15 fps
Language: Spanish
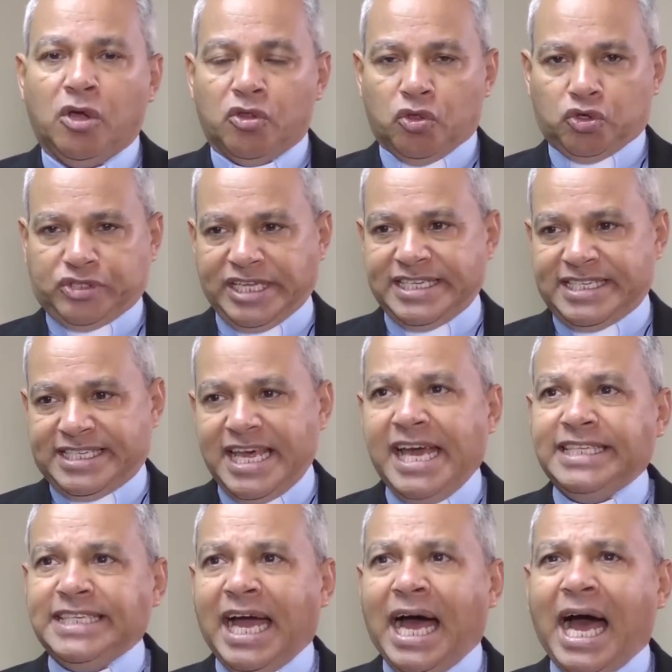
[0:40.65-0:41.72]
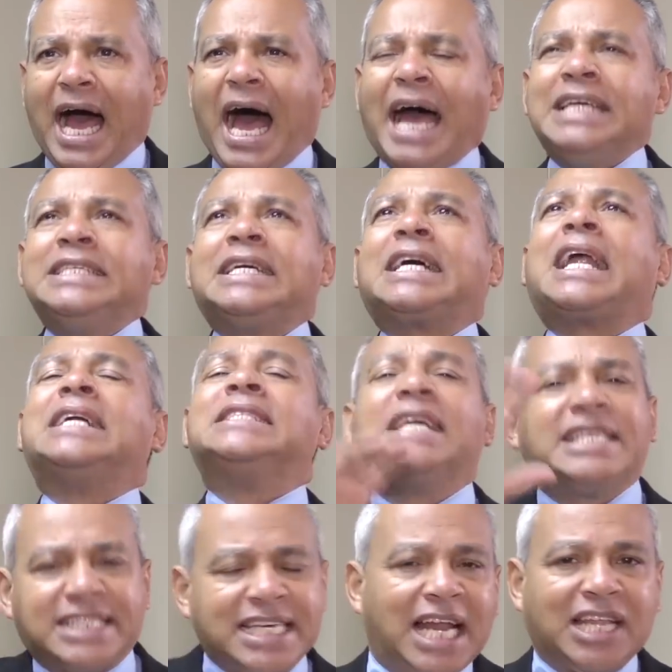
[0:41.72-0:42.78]
Nos enseña a
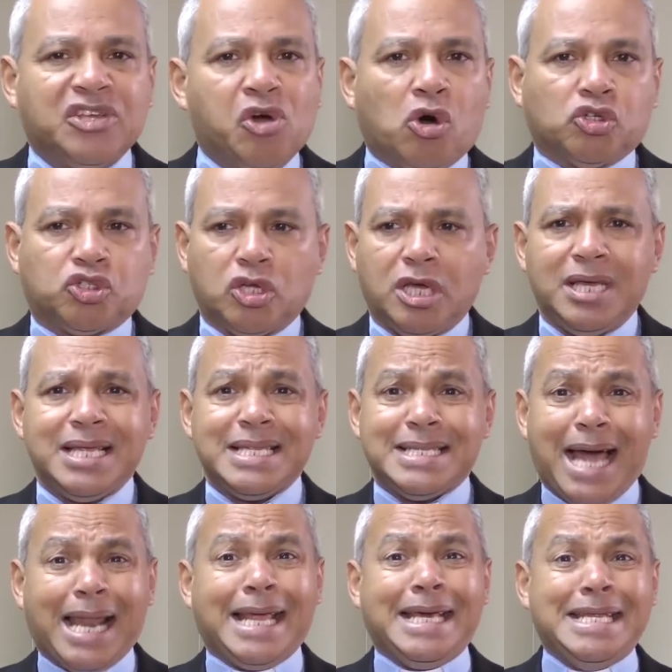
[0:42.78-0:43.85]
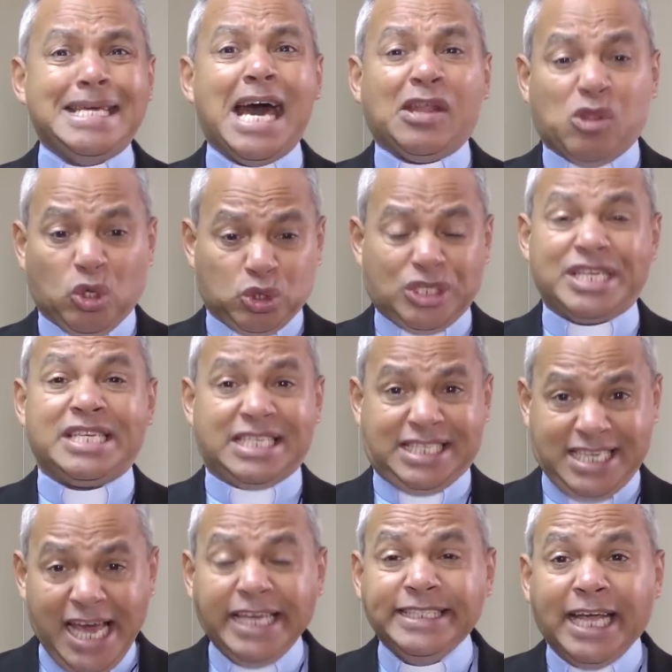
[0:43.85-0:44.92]
engrandecer a Dios. La alegría nos
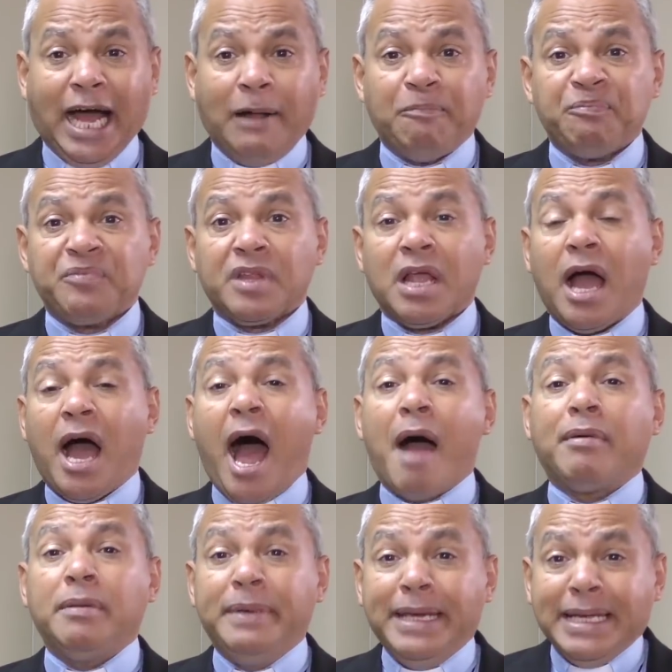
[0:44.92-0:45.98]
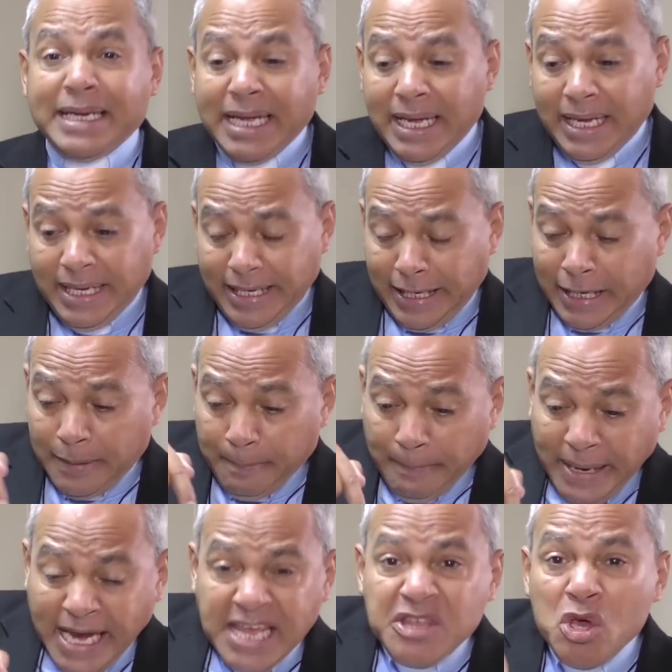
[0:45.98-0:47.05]
enseña a vivir en
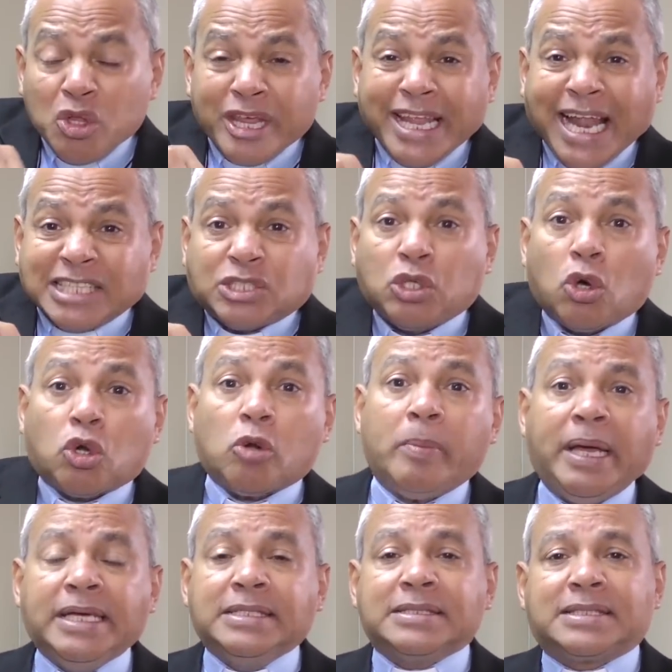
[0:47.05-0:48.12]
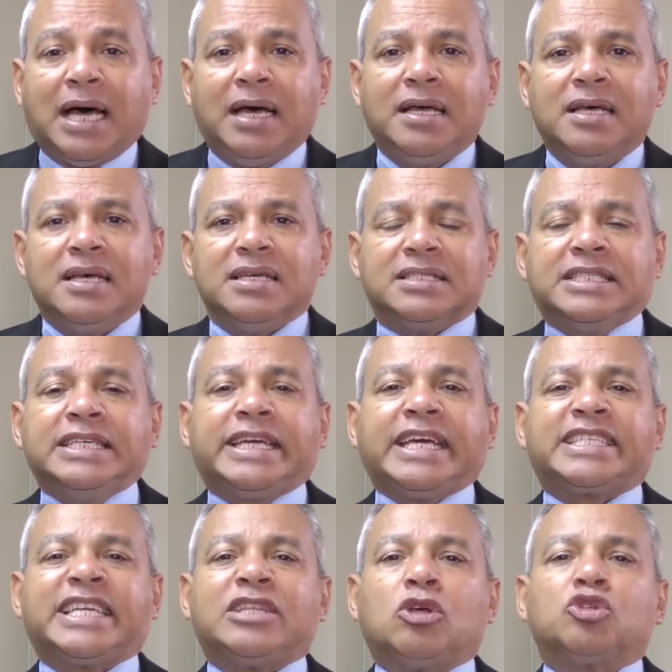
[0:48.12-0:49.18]
medio de la tormenta sin que
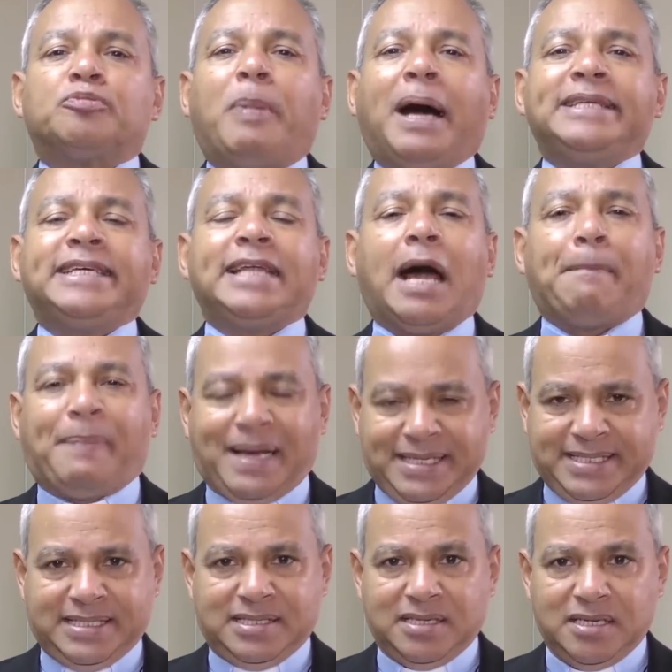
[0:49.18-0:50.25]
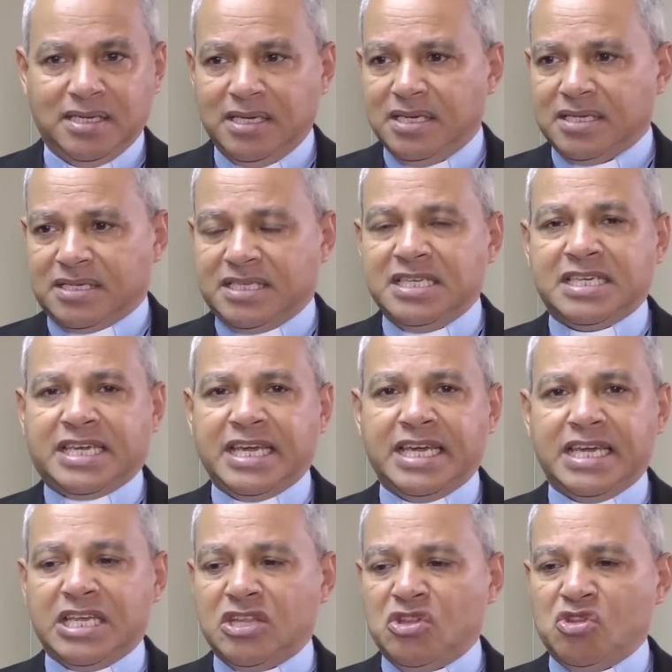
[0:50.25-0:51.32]
se nos vaya la paz, sin
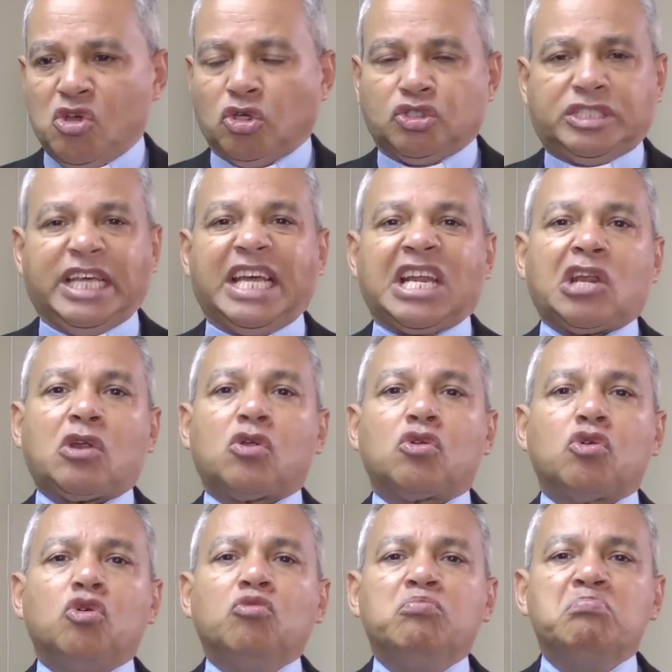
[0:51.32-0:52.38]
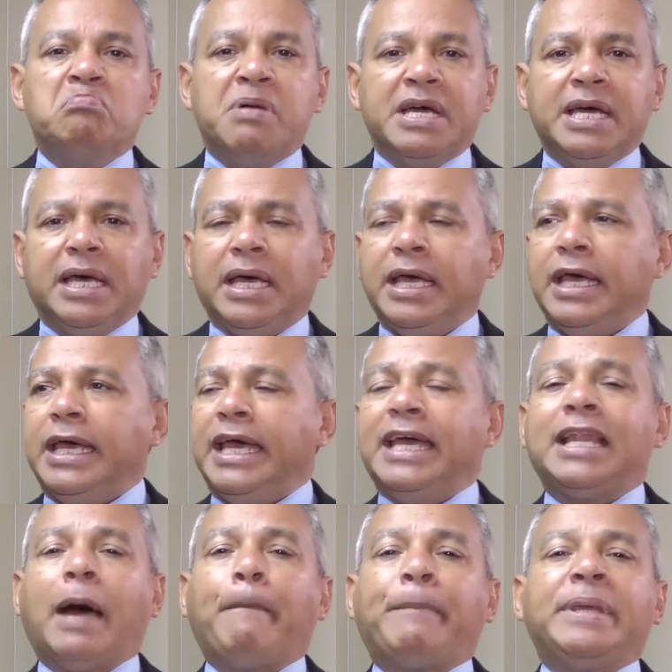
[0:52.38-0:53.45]
que nos derrumbe
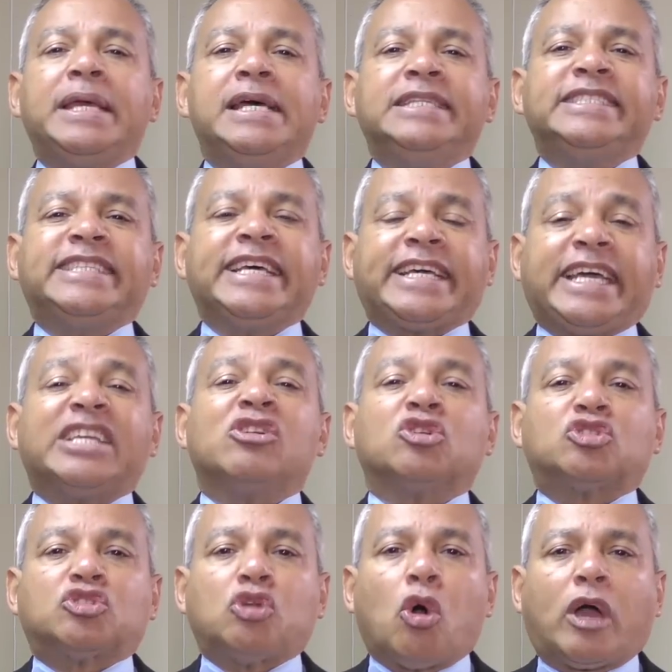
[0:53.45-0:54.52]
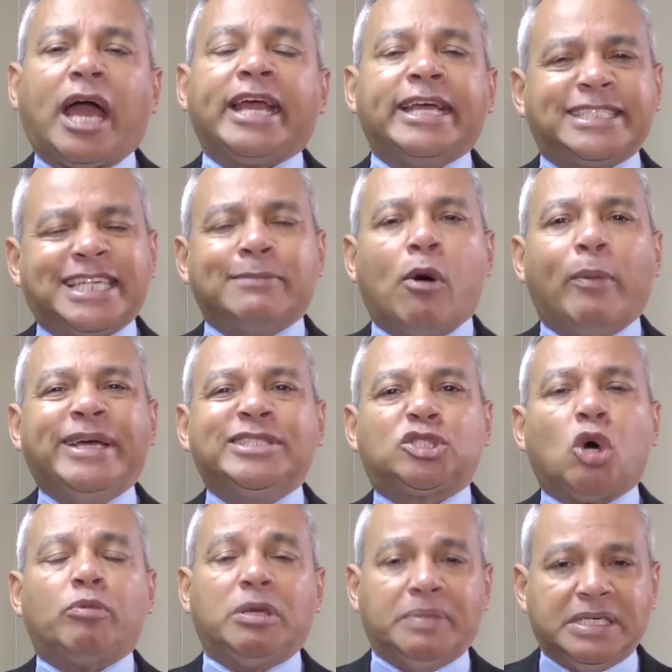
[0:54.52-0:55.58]
el ambiente que nos toca en ese
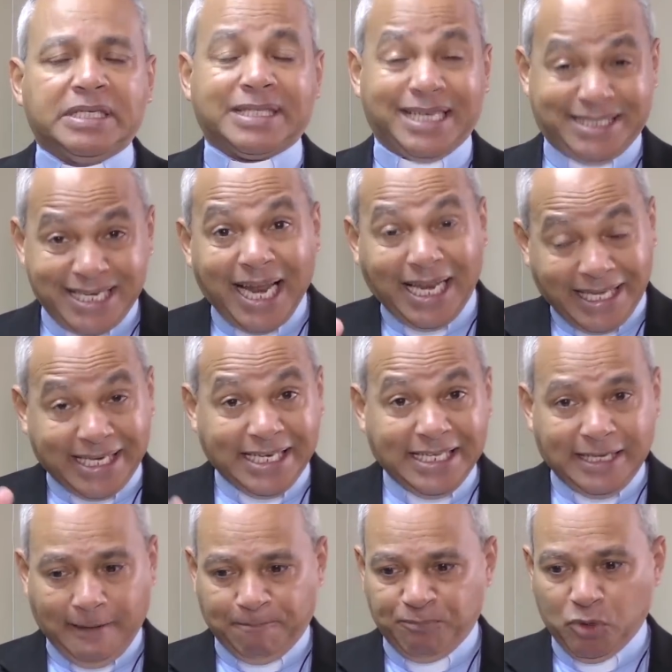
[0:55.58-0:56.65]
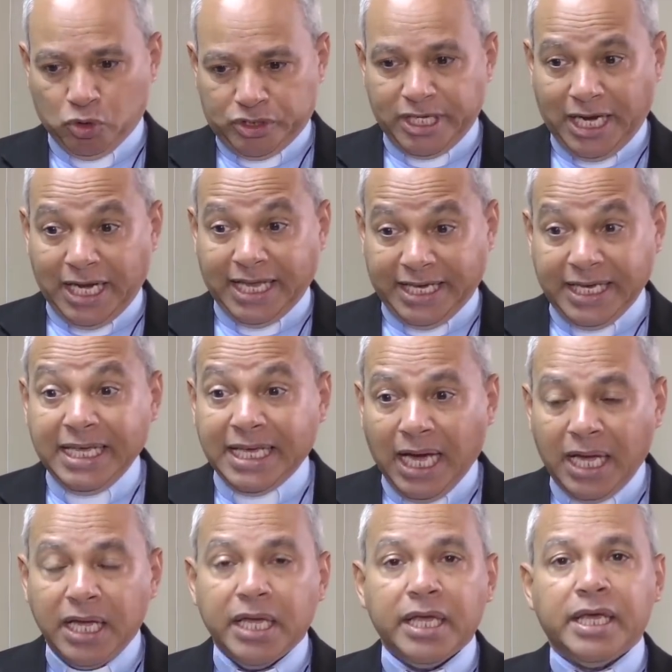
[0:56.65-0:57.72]
momento vivir. Esa es la alegría. O sea, la
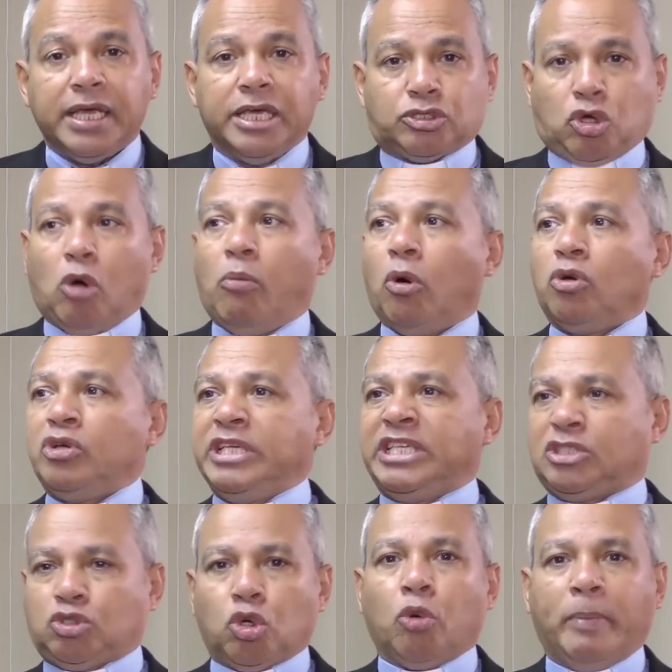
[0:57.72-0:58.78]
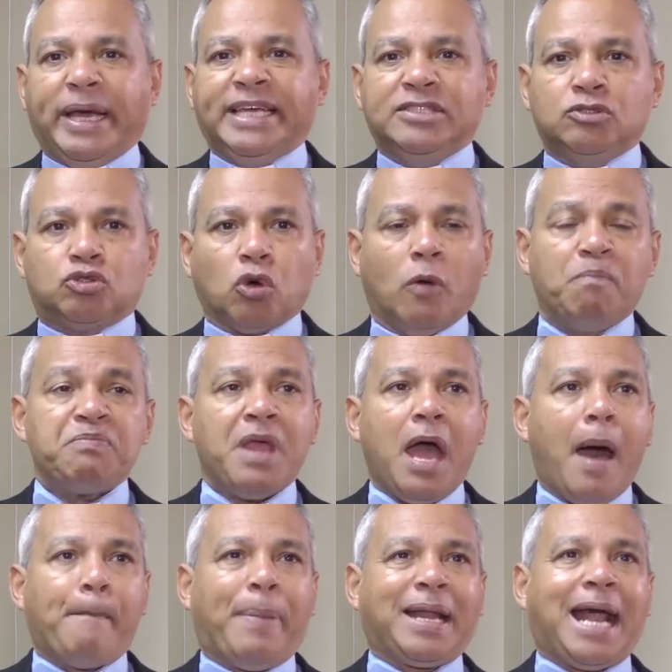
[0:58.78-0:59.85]
alegría es como un instrumento
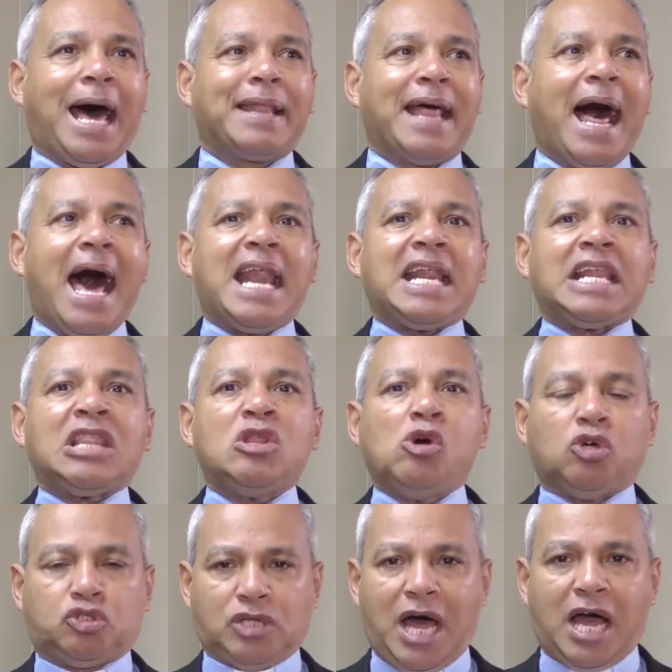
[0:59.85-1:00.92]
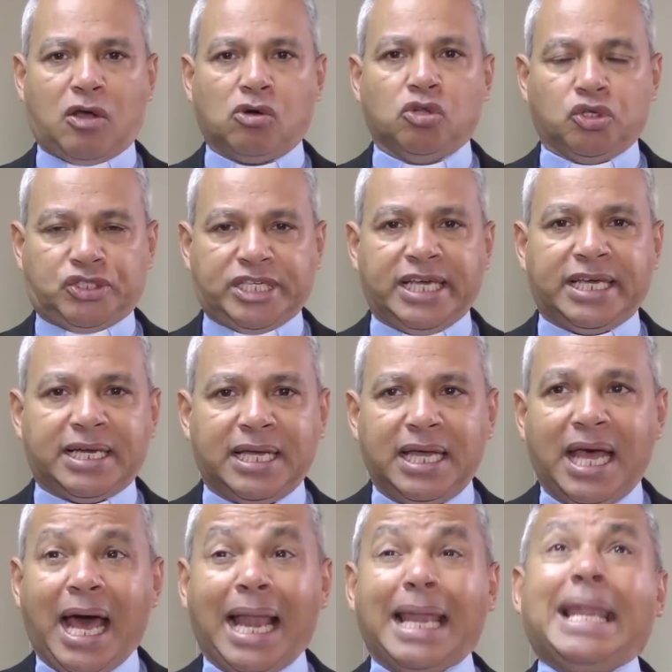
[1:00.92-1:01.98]
para darnos a conocer
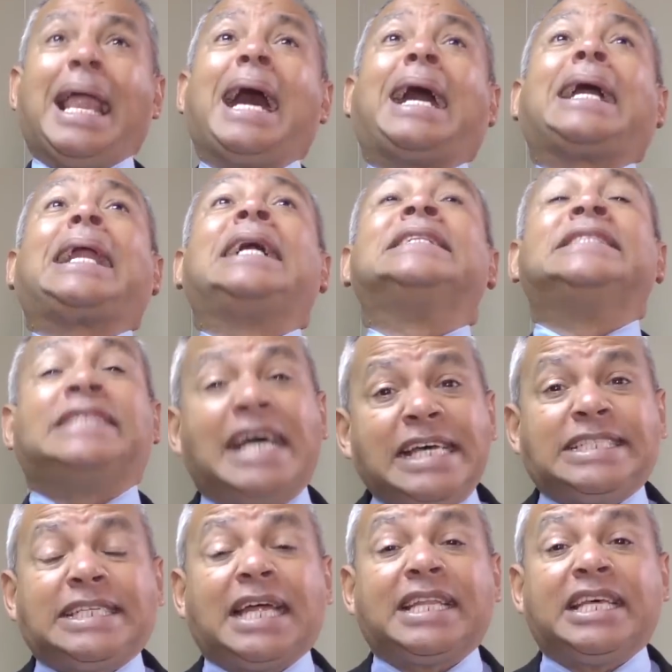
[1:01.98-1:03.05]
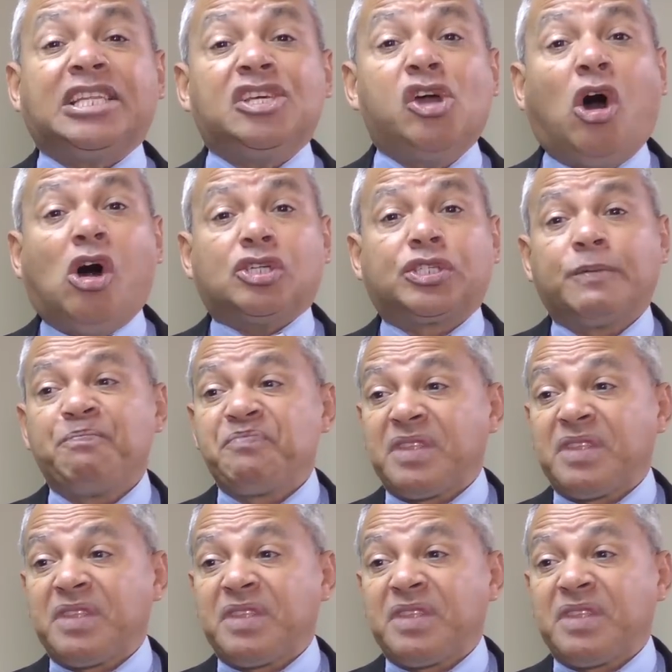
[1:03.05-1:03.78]
la grandeza de Dios,